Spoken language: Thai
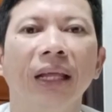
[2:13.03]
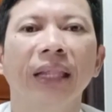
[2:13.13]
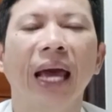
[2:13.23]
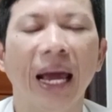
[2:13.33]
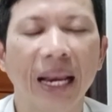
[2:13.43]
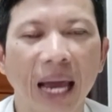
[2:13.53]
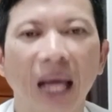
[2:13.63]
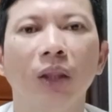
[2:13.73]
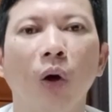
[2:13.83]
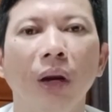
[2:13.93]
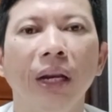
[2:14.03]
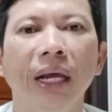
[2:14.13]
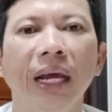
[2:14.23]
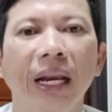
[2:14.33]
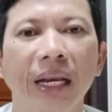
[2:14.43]
แต่ณนะตอน
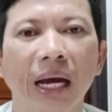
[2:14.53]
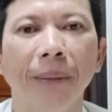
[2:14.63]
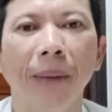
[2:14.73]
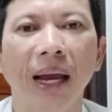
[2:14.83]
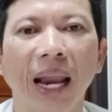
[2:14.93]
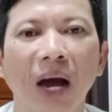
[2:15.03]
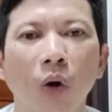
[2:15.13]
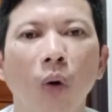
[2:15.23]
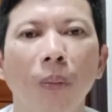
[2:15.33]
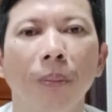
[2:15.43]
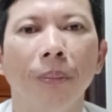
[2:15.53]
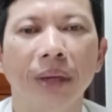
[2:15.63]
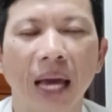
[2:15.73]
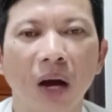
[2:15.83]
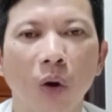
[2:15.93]
นี้เดือนมกราคม
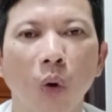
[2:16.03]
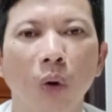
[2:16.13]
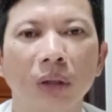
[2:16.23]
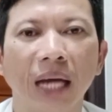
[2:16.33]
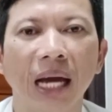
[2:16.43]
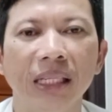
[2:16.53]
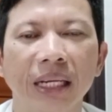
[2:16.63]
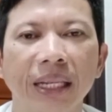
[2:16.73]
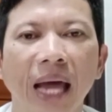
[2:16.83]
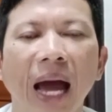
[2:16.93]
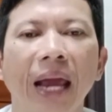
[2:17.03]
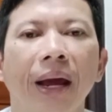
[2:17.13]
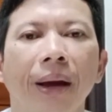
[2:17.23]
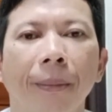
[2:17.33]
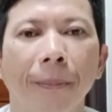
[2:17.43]
ยังคงใช้สิทธิ์ได้
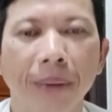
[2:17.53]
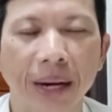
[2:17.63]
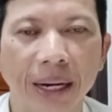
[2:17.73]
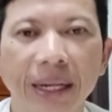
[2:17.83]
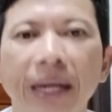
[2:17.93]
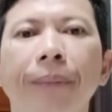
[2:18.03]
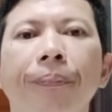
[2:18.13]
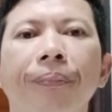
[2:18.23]
เหมือนเดิม